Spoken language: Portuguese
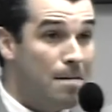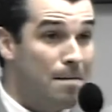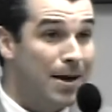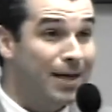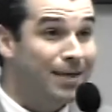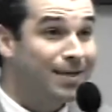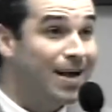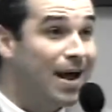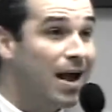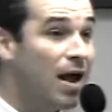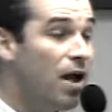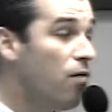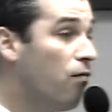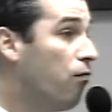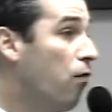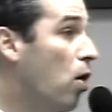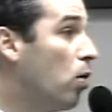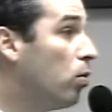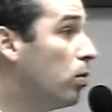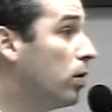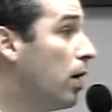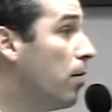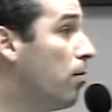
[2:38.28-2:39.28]
Mas a
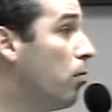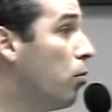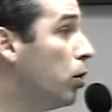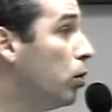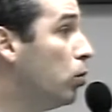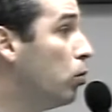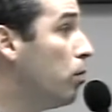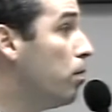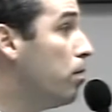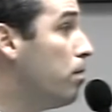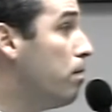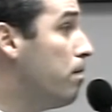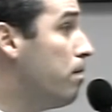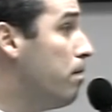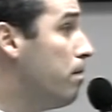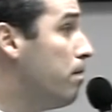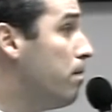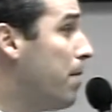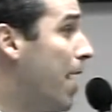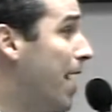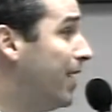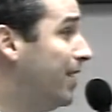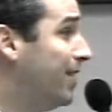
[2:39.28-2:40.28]
revolta é muito
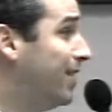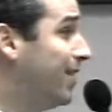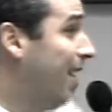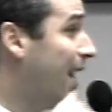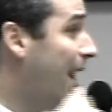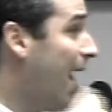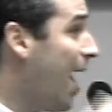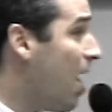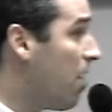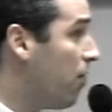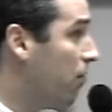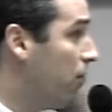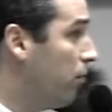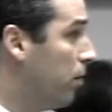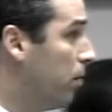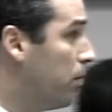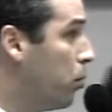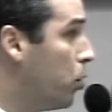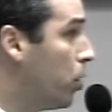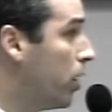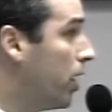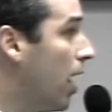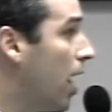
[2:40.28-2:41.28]
mais grave,
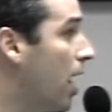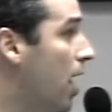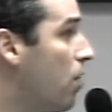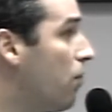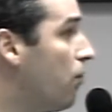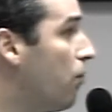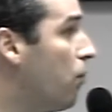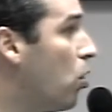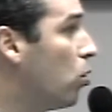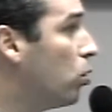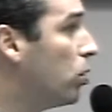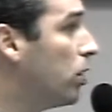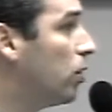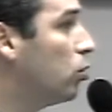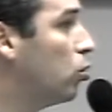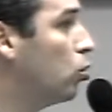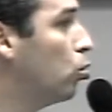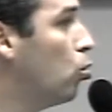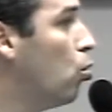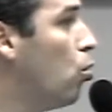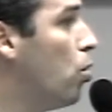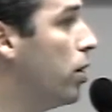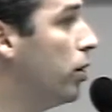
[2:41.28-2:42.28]
porque a revolta
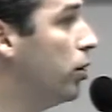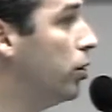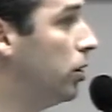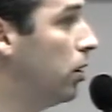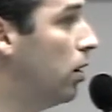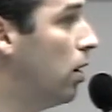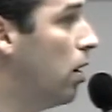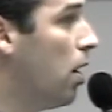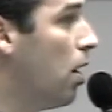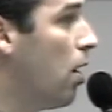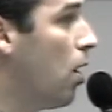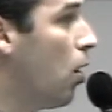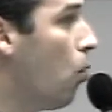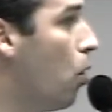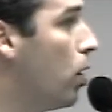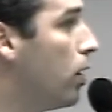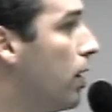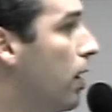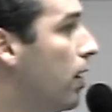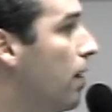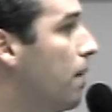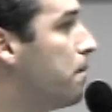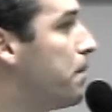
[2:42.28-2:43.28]
surge
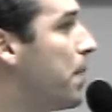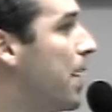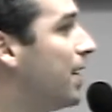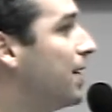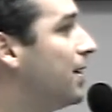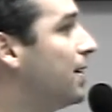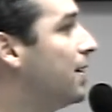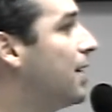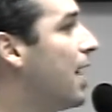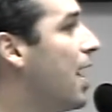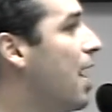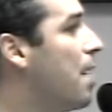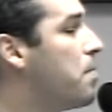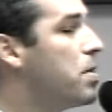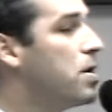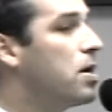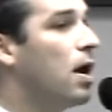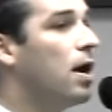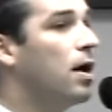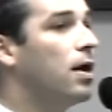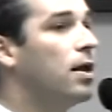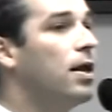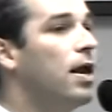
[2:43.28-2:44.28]
quando ele percebe
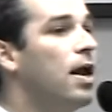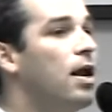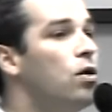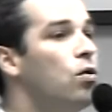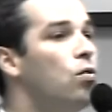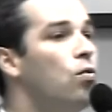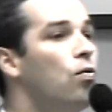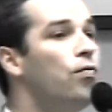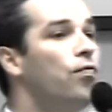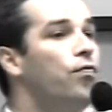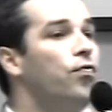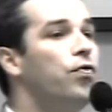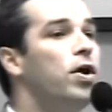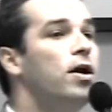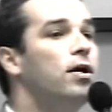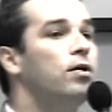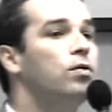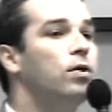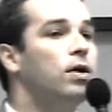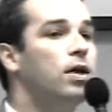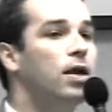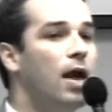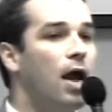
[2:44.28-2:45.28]
que aquele
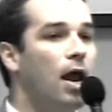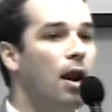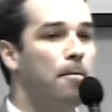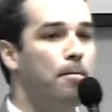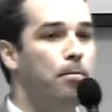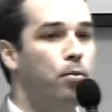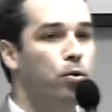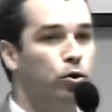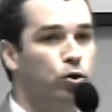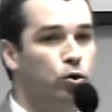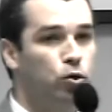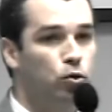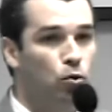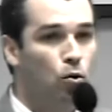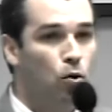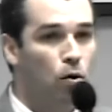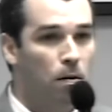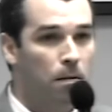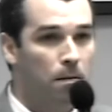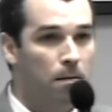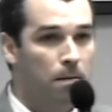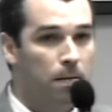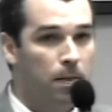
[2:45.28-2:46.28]
governo que ela
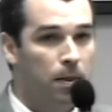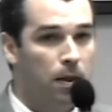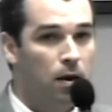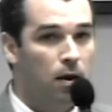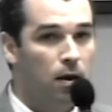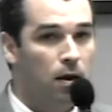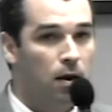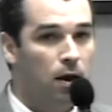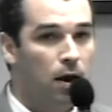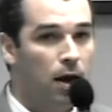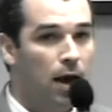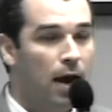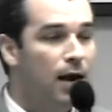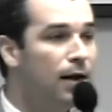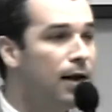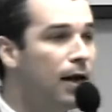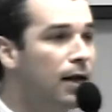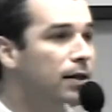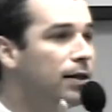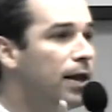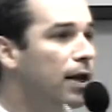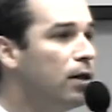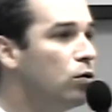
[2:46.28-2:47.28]
apostou, ele
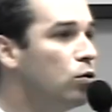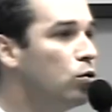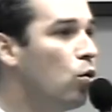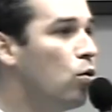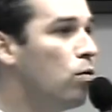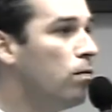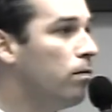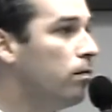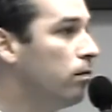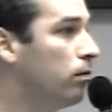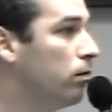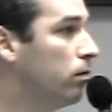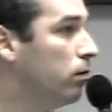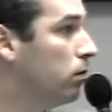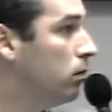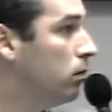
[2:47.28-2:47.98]
nem tentou.